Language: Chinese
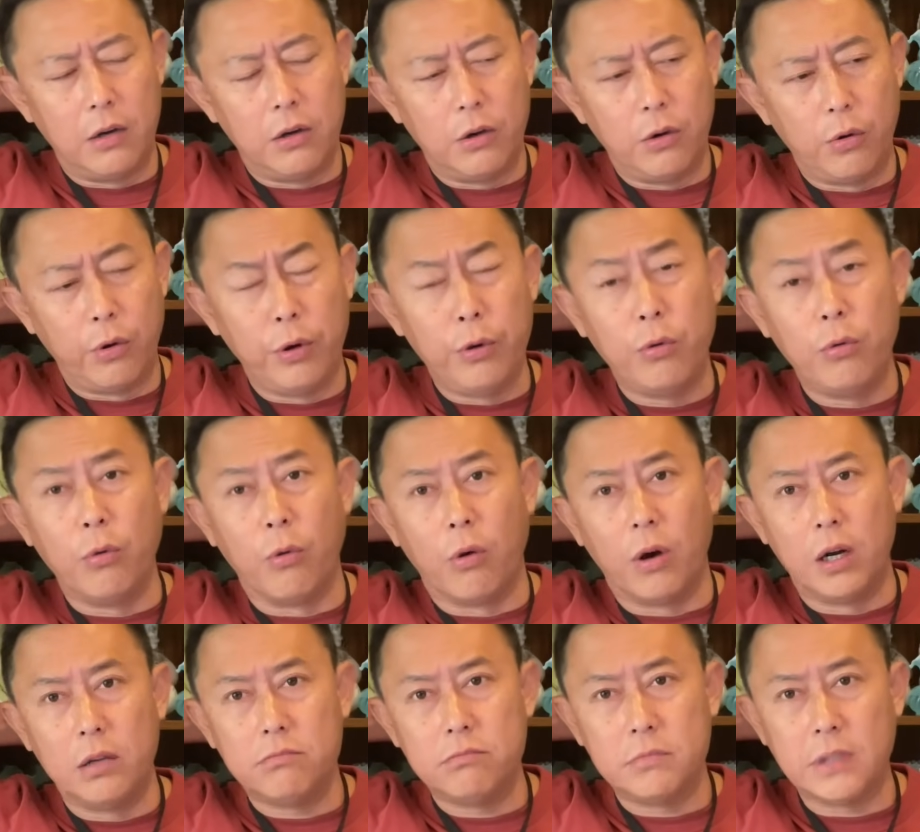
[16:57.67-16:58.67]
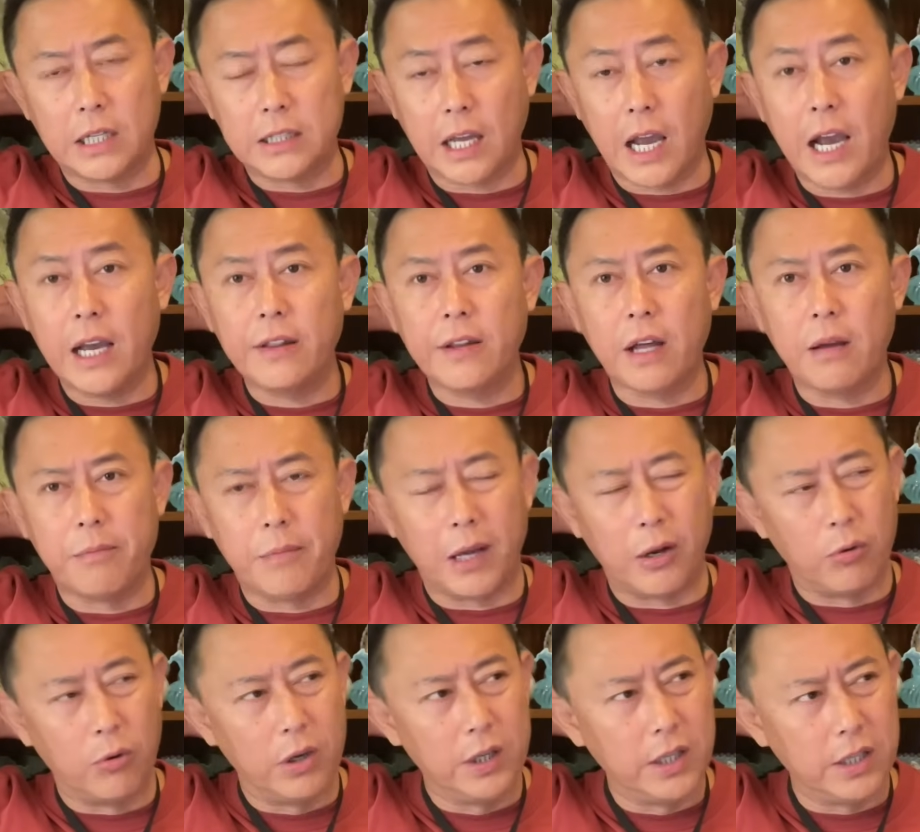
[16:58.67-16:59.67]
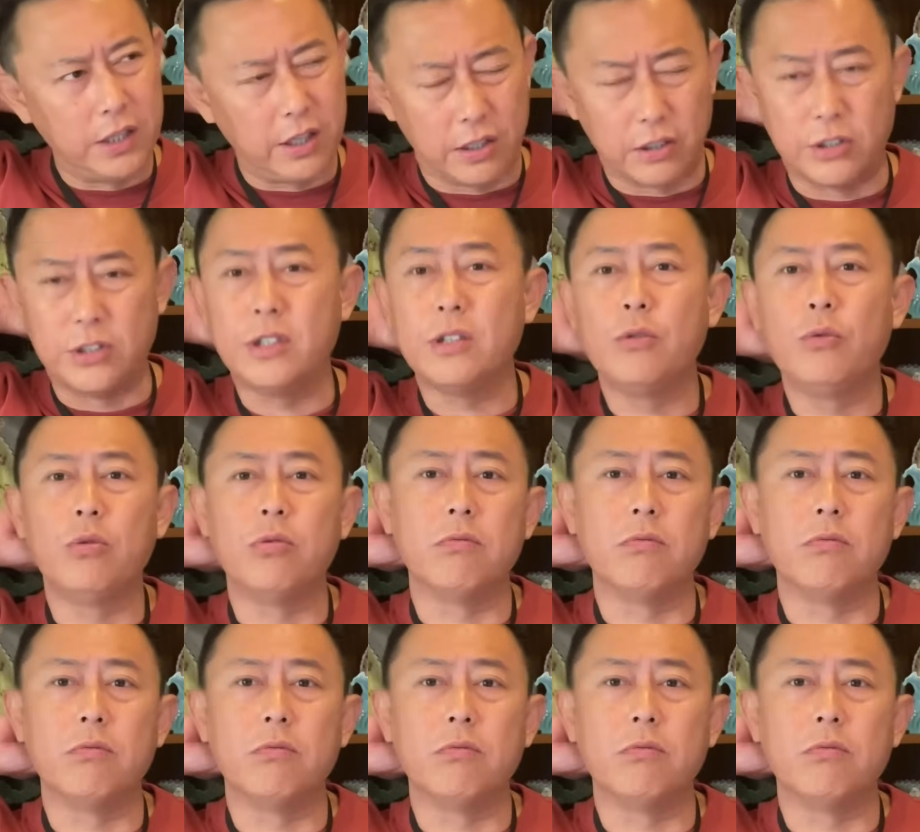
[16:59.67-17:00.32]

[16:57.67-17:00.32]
回中国啊，他还在美国呢，挺辛苦